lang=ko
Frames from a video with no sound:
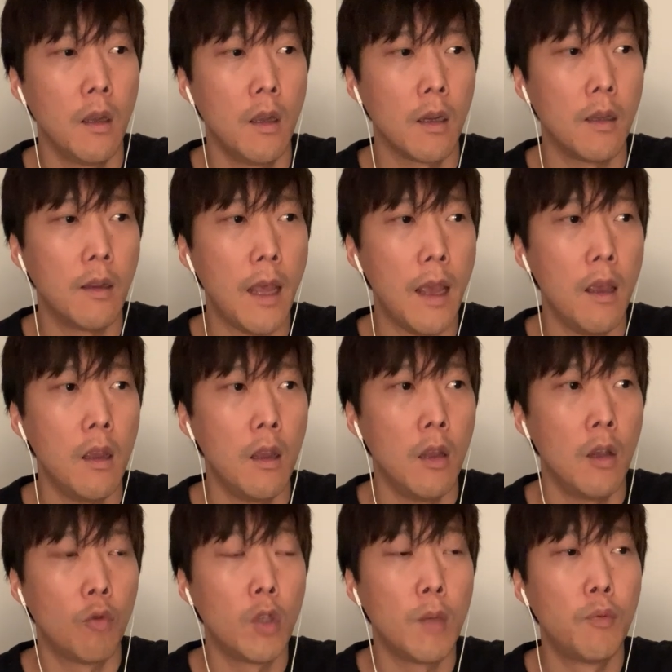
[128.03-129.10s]
근데
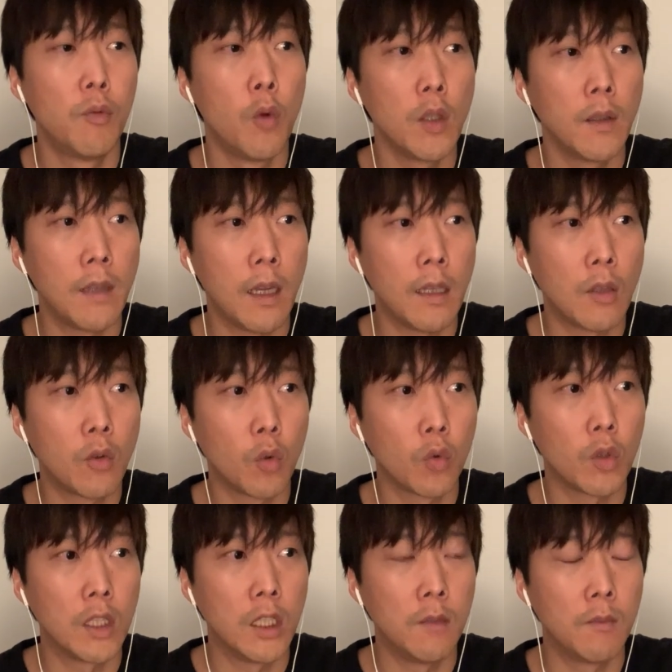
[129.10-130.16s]
우리 부모님 세대 정도
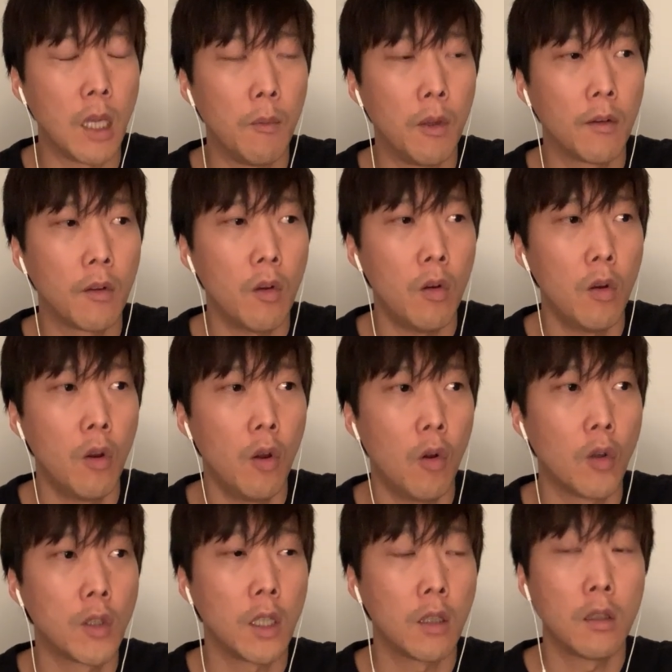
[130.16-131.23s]
지금 되면서
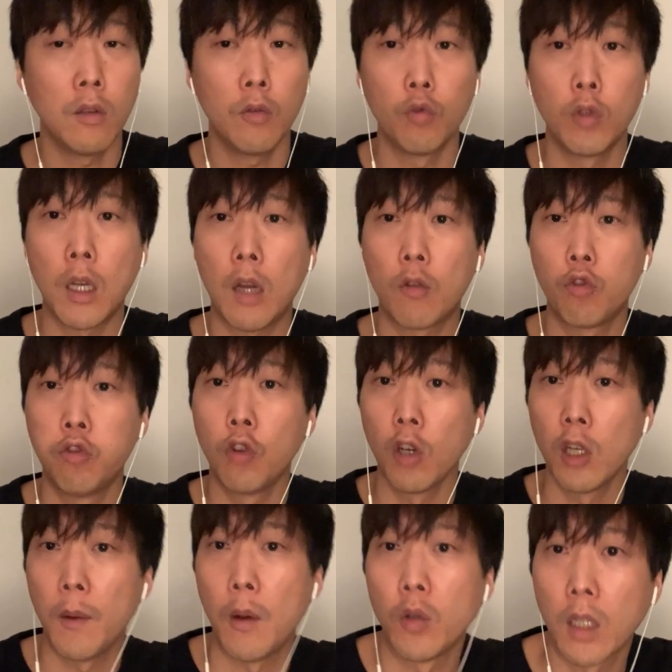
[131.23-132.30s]
어쨌든 우리가
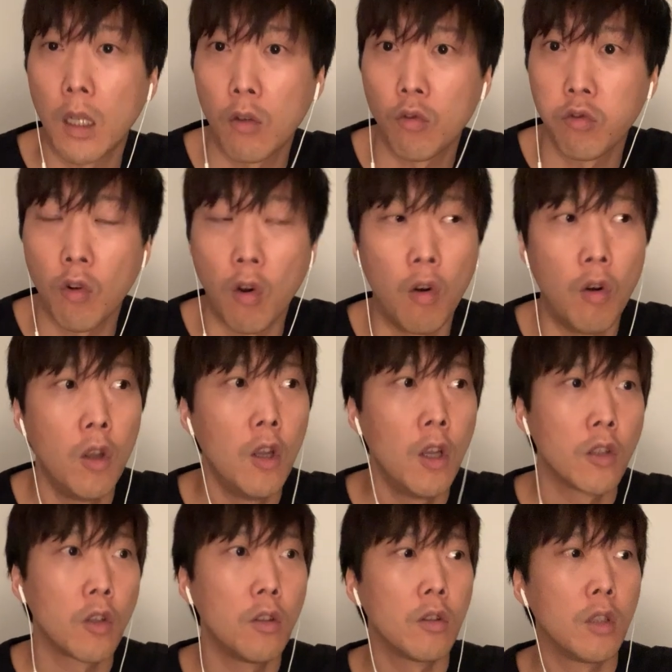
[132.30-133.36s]
국어를 배우잖아요. 국어.
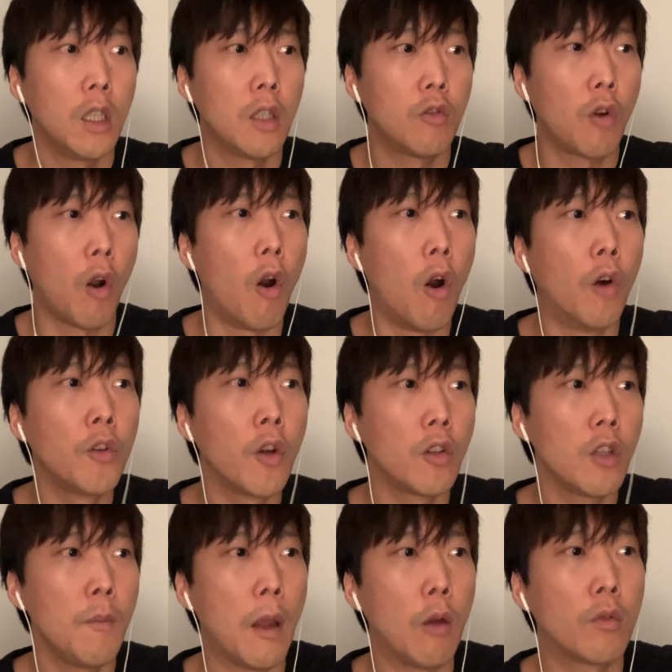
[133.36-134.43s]
저는 이
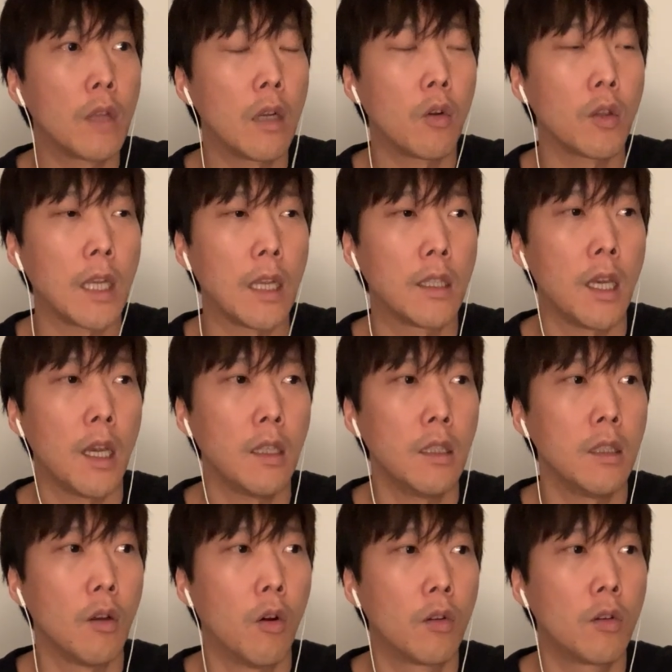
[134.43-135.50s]
언어를 배운다는 것
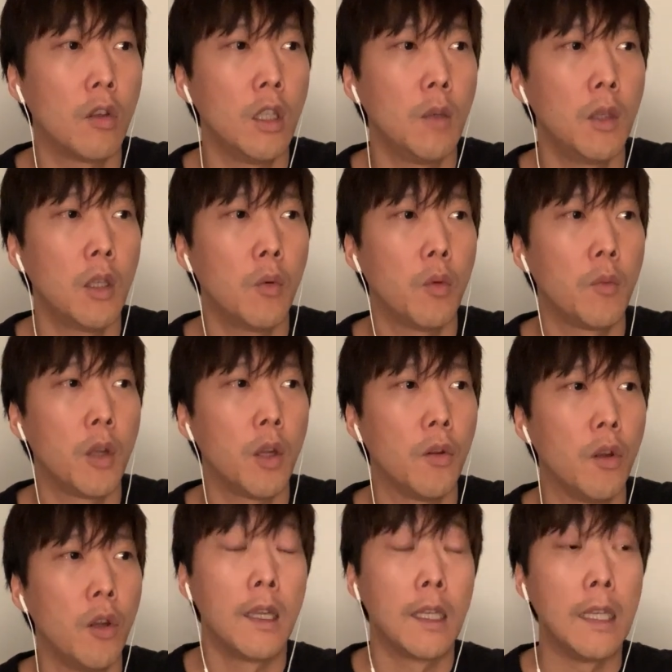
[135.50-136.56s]
자체는 어떤 의미로 보면
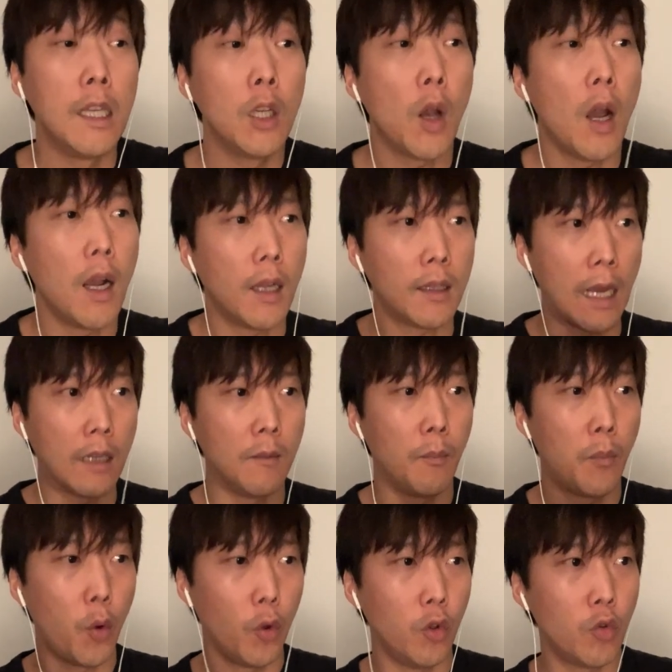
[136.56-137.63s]
인간과 다른
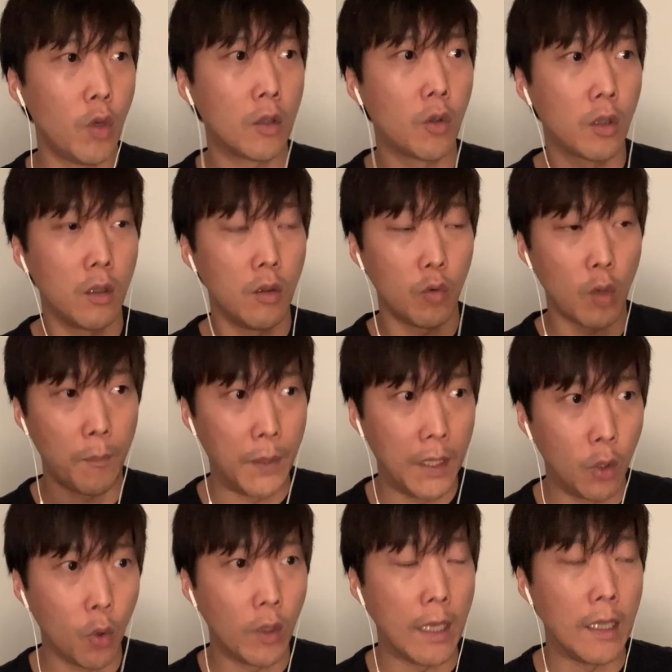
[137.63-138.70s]
포유류와
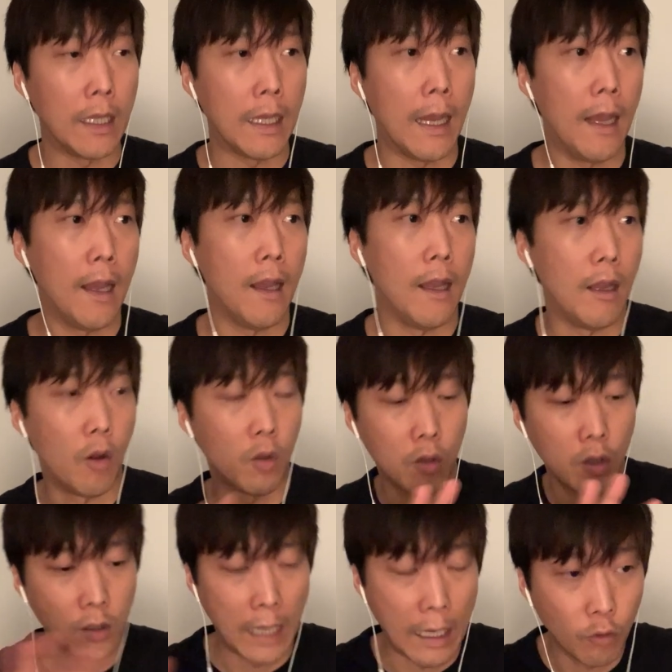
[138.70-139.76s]
비교되는 게
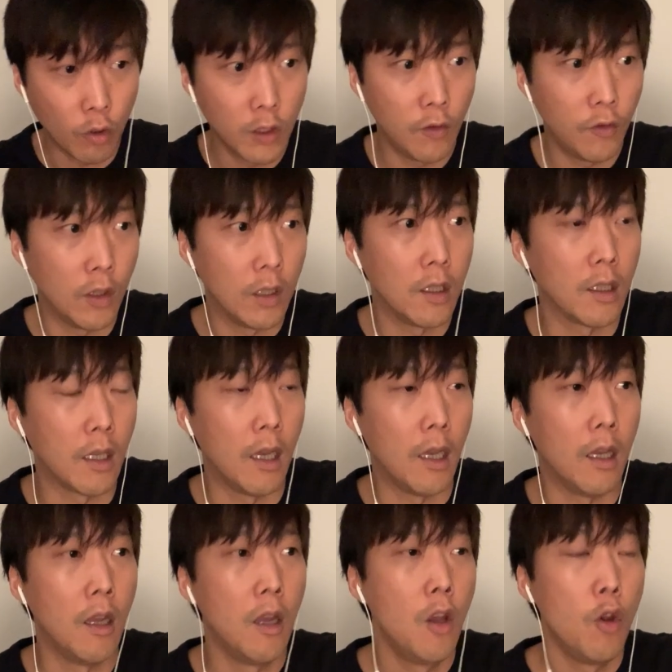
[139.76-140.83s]
어떤 나눠질 수 있는
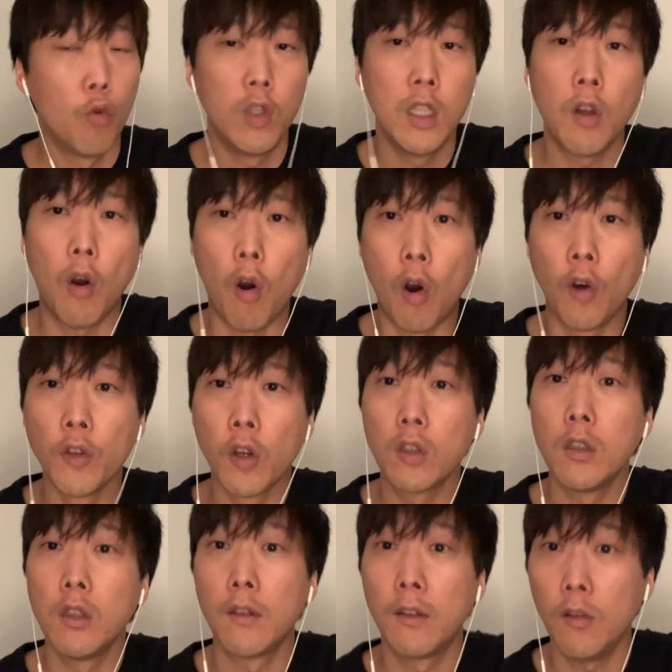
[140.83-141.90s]
게 우리는
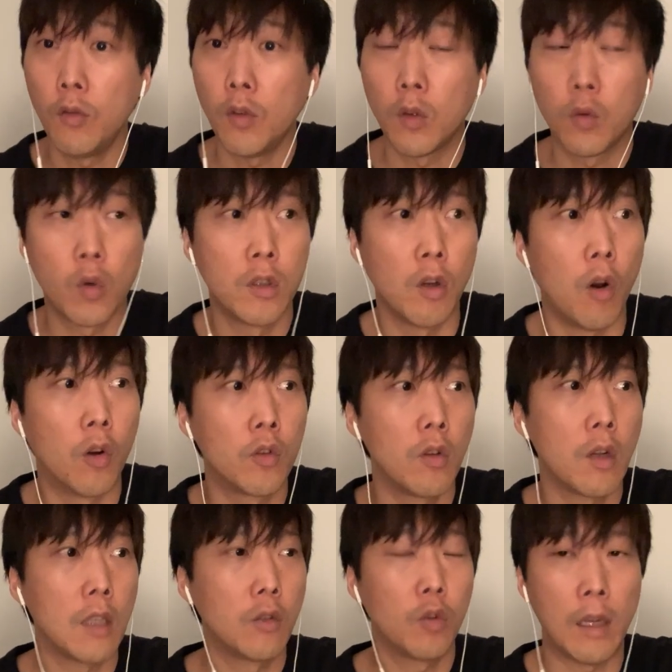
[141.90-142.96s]
언어를 쓸 수 있고 그 언어를
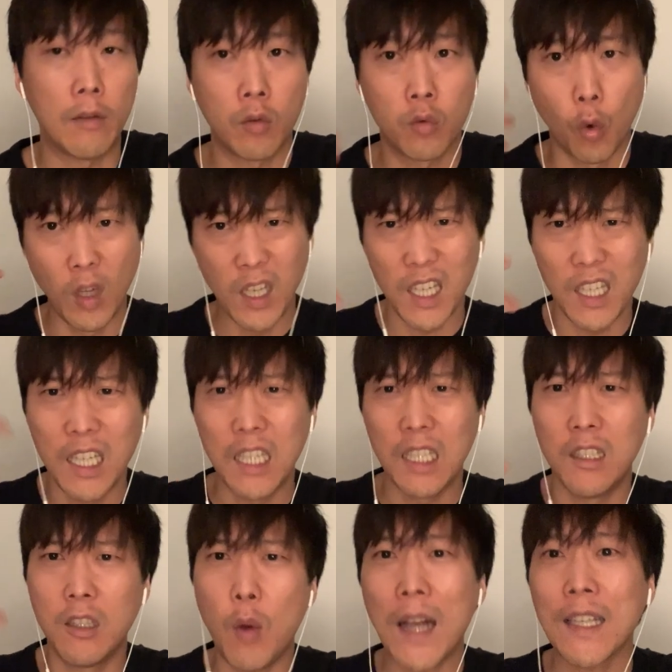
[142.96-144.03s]
가지고 계속
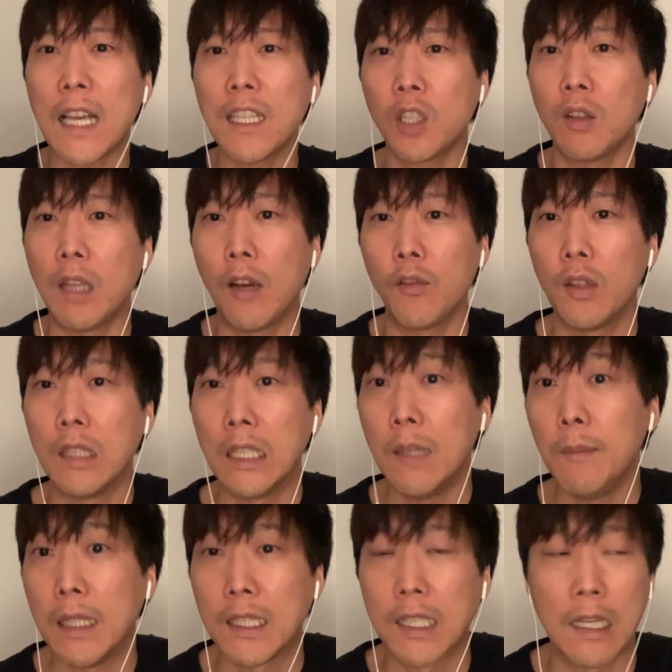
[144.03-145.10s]
논리를 확장시켜 나갈 수 있는
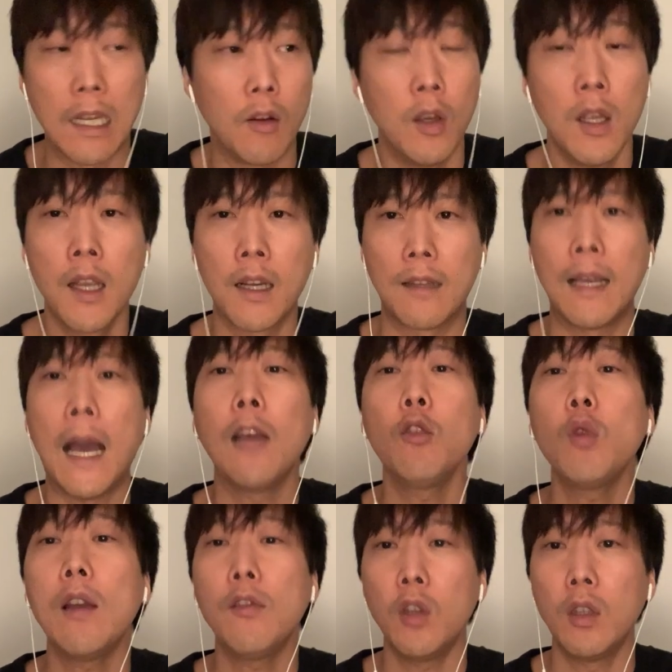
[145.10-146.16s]
힘이 있잖아요. 그러니까
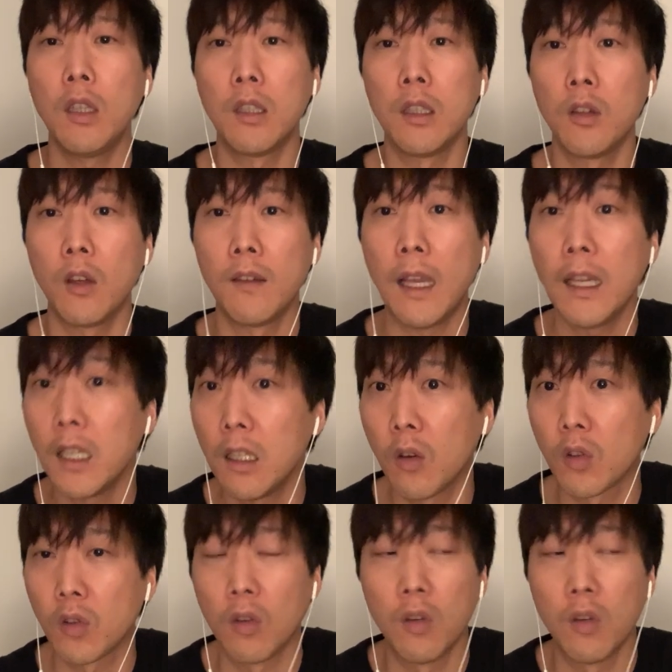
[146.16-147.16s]
사유할 수 있는 능력이 생기는 거죠.